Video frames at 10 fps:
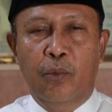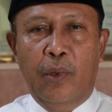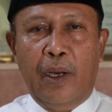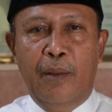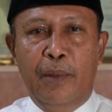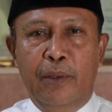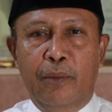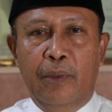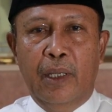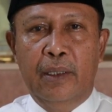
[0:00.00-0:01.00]

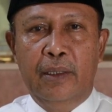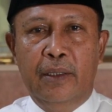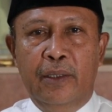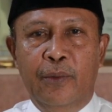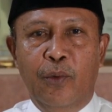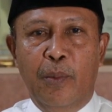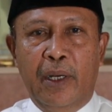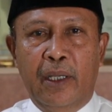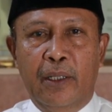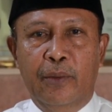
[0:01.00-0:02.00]
warahmatullahi
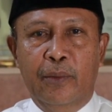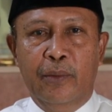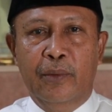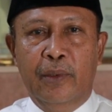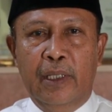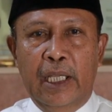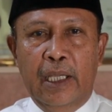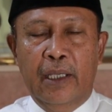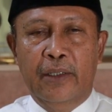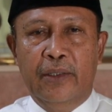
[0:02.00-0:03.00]
wabarakatuh.
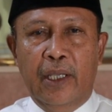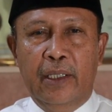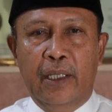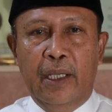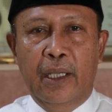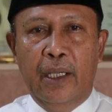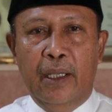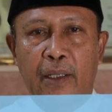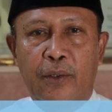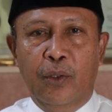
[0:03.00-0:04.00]
Saya
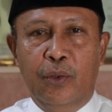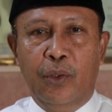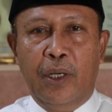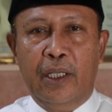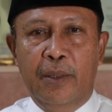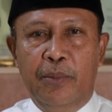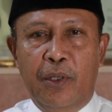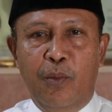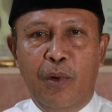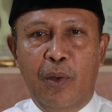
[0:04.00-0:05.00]
Dr. Akib
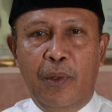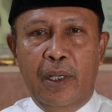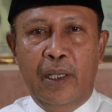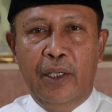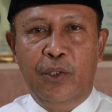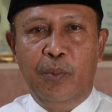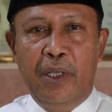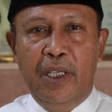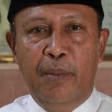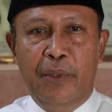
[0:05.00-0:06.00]
Saubawa,
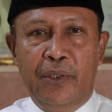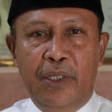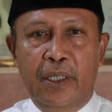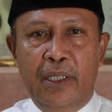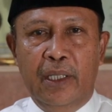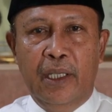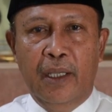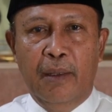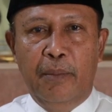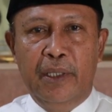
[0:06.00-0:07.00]
SPI MSI,
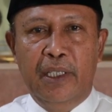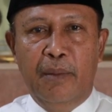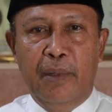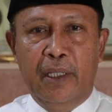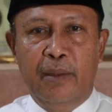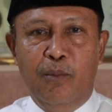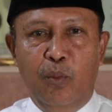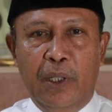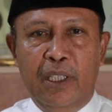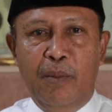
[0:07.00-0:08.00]
penjabat
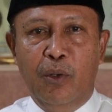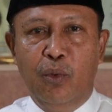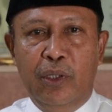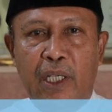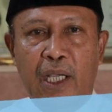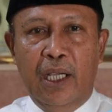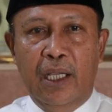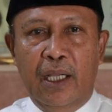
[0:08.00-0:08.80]
Bupati Maluku Tengah,